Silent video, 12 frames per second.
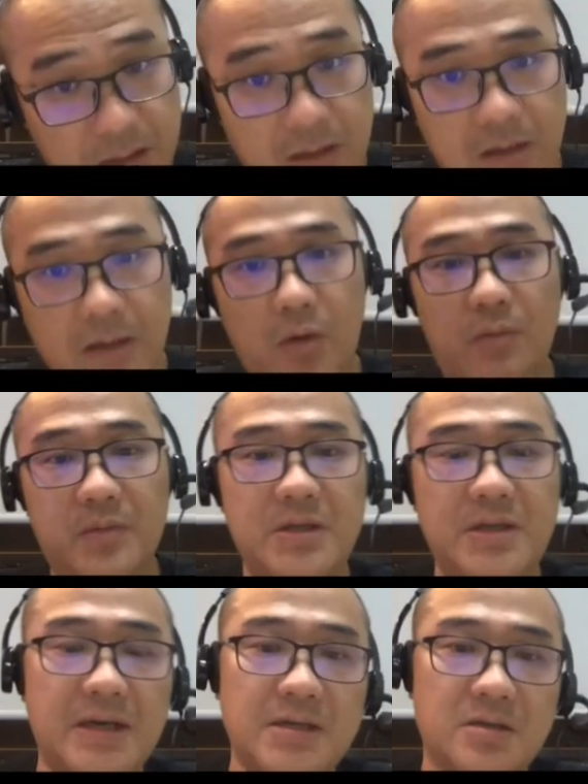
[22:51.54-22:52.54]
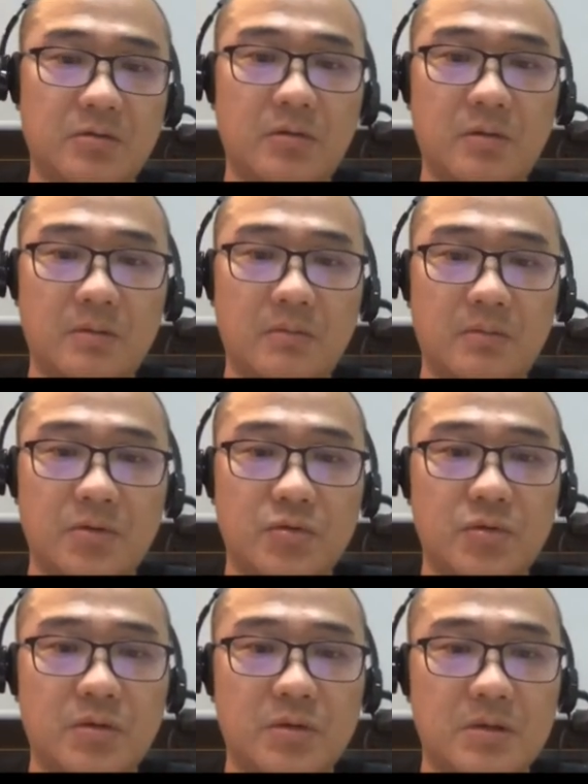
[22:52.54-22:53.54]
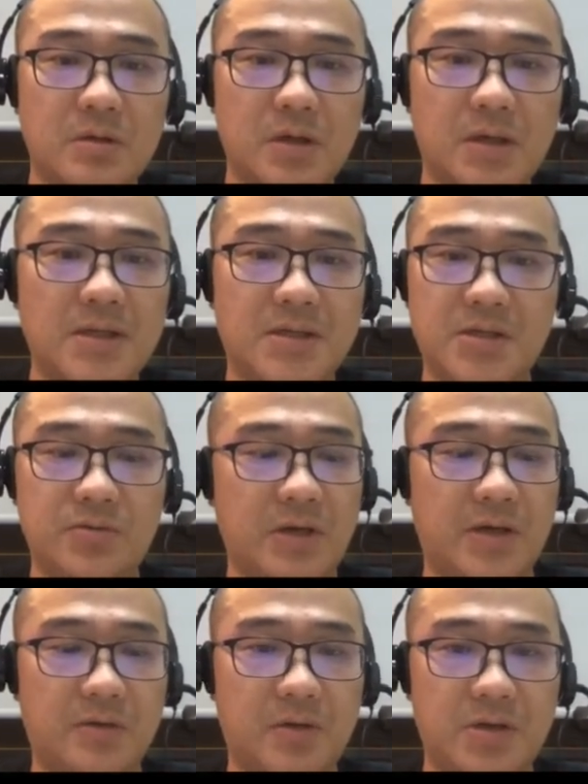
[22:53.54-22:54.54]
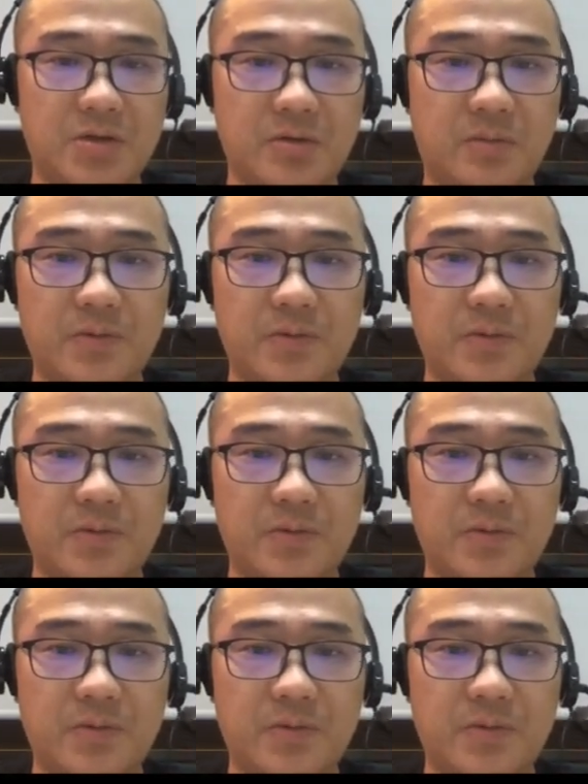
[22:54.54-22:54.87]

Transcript: 那我们一开始都就说可以只有一个 annotation job，